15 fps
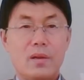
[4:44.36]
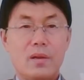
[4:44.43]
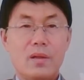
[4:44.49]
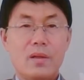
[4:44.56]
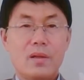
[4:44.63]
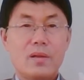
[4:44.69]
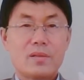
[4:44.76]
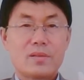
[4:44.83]

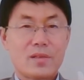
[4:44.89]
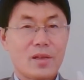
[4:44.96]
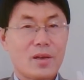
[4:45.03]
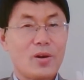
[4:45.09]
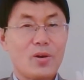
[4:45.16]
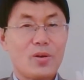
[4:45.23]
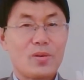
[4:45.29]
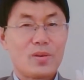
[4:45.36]
此
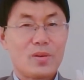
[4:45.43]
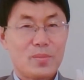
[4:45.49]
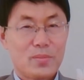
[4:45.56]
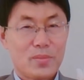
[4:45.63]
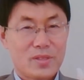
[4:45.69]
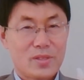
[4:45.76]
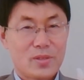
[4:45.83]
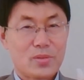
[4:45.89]
后，毛
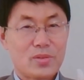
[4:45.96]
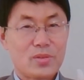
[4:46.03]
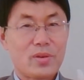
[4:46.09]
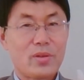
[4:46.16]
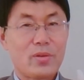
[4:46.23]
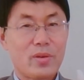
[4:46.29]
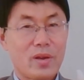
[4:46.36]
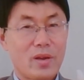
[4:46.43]
泽东又利
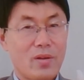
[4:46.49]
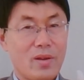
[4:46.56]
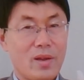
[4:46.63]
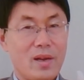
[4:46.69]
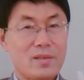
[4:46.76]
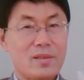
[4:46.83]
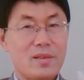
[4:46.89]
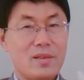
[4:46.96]
用高
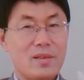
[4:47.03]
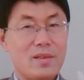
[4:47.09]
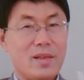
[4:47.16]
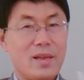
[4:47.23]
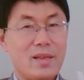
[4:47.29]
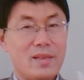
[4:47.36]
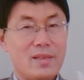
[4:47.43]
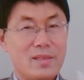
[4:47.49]
岗
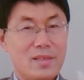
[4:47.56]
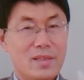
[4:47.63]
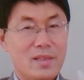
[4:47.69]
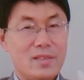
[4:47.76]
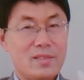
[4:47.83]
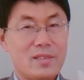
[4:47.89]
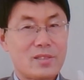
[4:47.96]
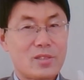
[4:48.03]
来抑
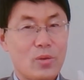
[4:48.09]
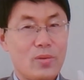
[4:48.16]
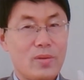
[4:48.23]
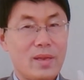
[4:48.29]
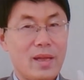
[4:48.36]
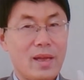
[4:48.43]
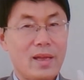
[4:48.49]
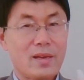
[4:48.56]
制周恩
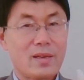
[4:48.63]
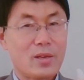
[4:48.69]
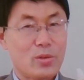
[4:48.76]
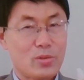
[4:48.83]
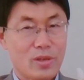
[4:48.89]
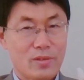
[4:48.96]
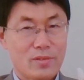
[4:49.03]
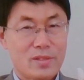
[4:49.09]
来和刘
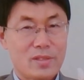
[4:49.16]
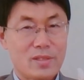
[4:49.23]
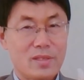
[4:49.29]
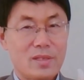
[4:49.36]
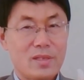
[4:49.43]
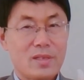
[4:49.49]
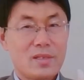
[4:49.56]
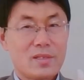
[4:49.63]
少奇，
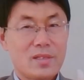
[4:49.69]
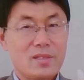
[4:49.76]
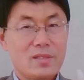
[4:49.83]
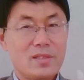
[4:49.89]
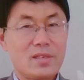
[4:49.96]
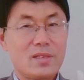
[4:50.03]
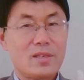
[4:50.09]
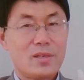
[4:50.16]
甚
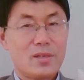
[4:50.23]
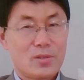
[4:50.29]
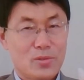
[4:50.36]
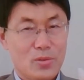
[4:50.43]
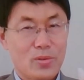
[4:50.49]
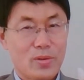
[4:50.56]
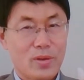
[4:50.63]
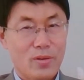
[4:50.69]
至怂
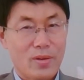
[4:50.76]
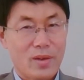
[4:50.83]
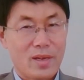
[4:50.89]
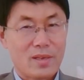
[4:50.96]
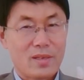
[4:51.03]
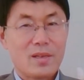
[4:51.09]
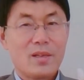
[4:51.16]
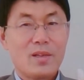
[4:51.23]
恿高
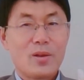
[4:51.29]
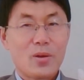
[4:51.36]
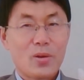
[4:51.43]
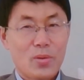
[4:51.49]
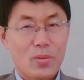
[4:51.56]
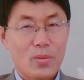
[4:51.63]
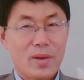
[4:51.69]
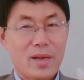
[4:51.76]
岗
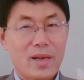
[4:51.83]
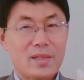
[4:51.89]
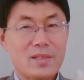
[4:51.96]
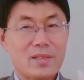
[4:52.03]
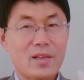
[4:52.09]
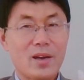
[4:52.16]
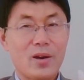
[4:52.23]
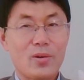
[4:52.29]
公开的
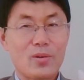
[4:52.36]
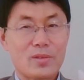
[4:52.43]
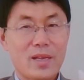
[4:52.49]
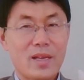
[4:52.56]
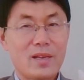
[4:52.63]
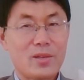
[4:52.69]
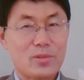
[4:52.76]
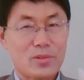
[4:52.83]
挑
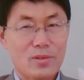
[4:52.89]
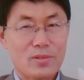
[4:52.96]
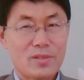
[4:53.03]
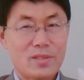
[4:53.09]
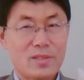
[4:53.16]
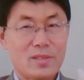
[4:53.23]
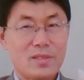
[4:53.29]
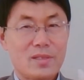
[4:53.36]
战刘少
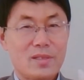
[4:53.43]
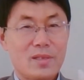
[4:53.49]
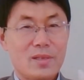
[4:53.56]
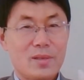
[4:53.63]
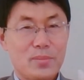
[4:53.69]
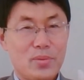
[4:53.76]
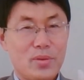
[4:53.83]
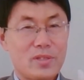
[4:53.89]
奇，
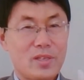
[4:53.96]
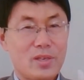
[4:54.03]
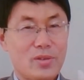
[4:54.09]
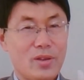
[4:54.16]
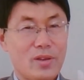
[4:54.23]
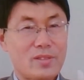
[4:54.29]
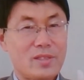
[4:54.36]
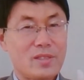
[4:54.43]
迫使刘少
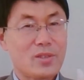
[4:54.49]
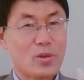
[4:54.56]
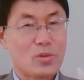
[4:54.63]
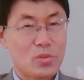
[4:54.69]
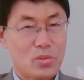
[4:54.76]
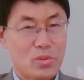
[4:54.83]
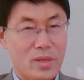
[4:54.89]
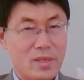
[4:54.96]
奇交出
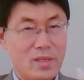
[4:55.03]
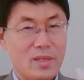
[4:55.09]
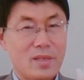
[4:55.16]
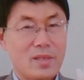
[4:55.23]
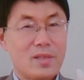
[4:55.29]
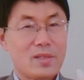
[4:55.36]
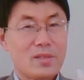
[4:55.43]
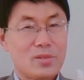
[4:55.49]
权力，
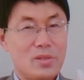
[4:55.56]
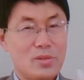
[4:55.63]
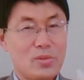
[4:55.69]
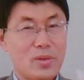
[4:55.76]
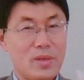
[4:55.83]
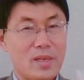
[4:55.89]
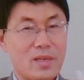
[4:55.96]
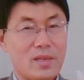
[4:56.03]
去做
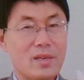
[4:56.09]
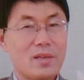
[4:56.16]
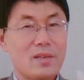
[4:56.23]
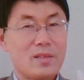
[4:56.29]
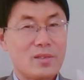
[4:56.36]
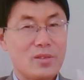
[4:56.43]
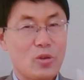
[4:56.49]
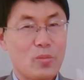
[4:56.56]
一个
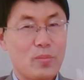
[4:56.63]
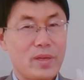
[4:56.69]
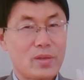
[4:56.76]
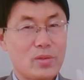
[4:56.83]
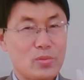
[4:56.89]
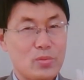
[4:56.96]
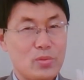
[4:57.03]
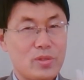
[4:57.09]
有名
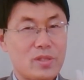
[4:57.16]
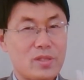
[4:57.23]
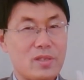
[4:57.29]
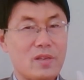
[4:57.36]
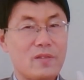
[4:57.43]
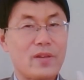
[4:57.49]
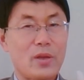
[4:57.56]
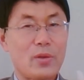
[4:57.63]
无实的
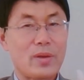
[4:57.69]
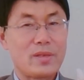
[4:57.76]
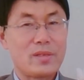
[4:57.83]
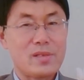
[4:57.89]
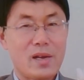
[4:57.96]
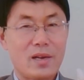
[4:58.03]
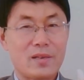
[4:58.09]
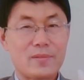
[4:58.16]
委员
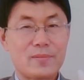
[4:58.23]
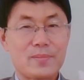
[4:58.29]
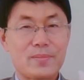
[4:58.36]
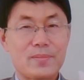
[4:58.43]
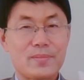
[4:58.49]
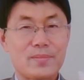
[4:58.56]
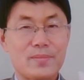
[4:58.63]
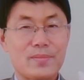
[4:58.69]
长。
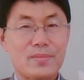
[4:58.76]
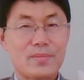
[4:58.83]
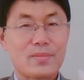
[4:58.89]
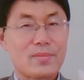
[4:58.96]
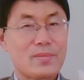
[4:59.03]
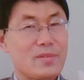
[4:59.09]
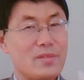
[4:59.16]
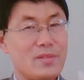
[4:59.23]

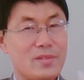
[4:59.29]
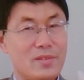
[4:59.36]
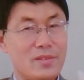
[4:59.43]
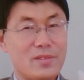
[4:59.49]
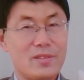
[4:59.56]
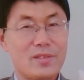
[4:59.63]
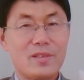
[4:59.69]
只是